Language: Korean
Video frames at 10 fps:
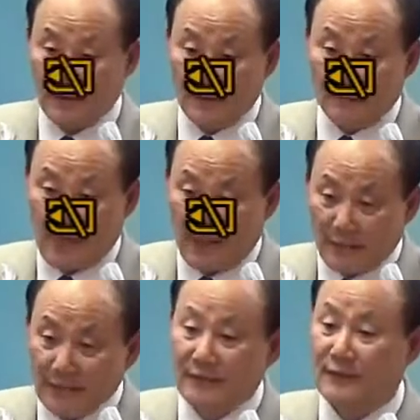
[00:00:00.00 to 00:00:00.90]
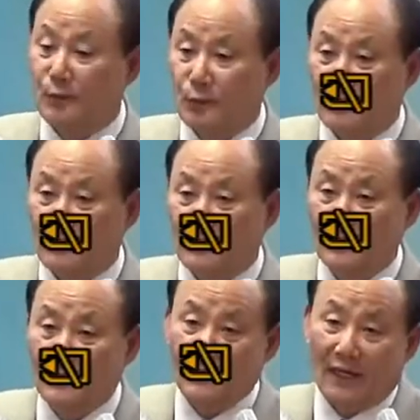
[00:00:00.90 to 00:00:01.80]
많은 기도를
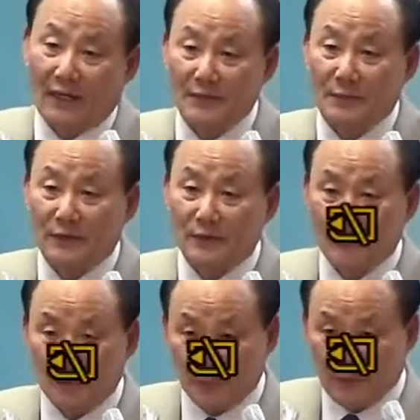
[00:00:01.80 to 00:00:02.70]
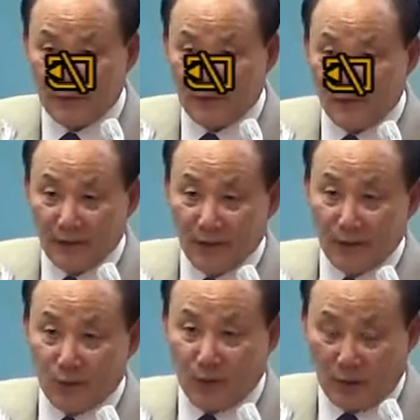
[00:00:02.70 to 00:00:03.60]
하시면서 여러분들이
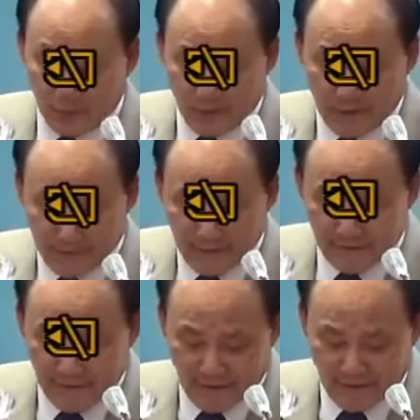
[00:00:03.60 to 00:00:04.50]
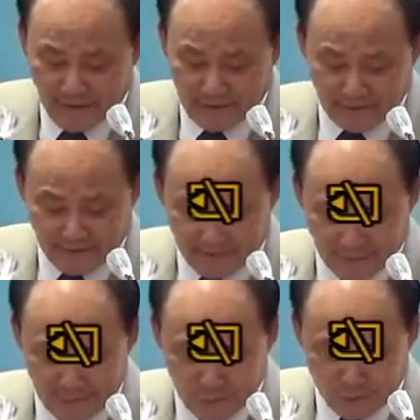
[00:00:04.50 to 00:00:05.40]
또 한 번의 승리가
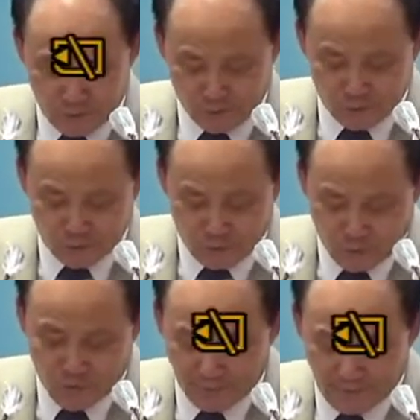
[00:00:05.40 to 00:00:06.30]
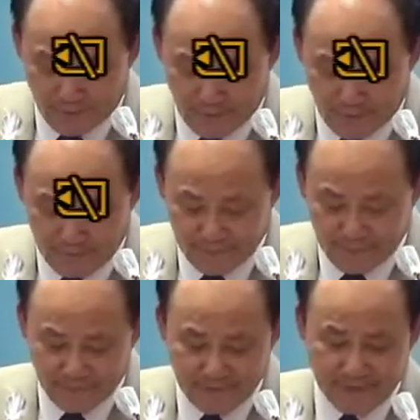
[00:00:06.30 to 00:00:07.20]
나타나기를 제 이름으로 축복합니다.
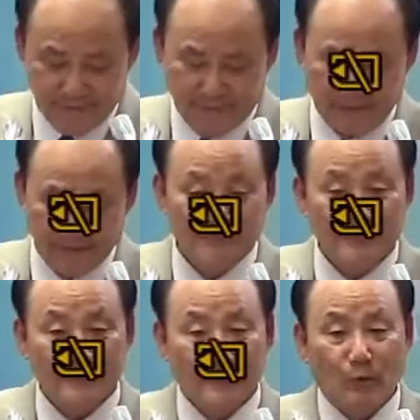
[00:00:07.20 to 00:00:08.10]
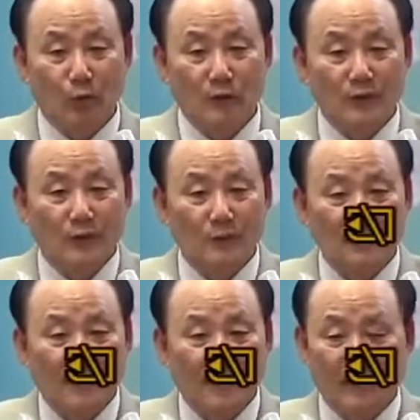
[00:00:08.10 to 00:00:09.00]
네. 오늘
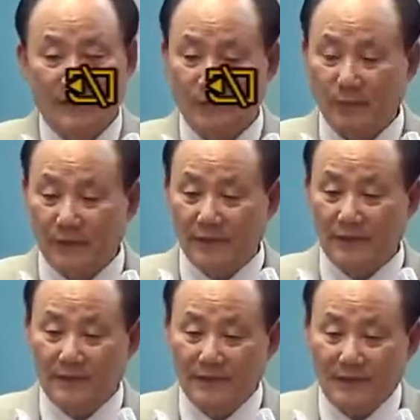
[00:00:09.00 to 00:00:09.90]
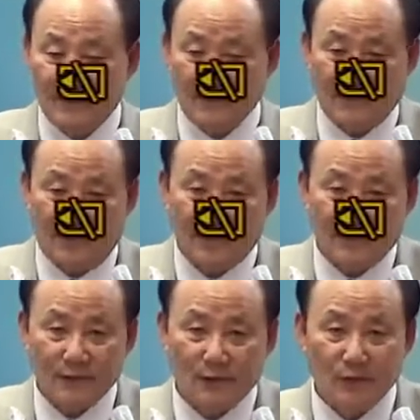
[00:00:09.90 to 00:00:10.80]
여러분들에게 우리 아까
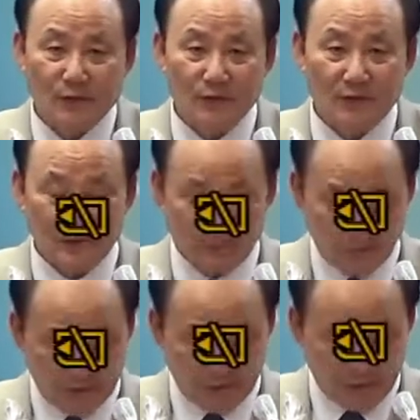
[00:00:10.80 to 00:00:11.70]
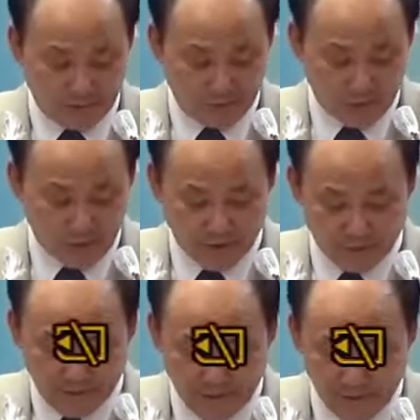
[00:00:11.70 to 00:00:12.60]
성경을 우리 그
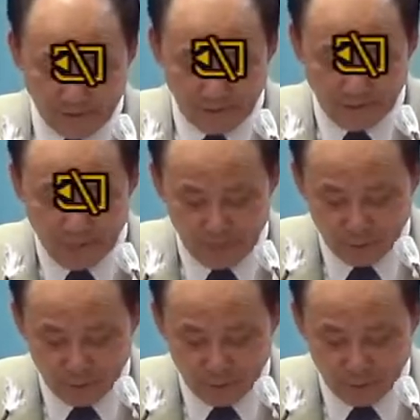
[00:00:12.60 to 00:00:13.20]
목사님이 읽어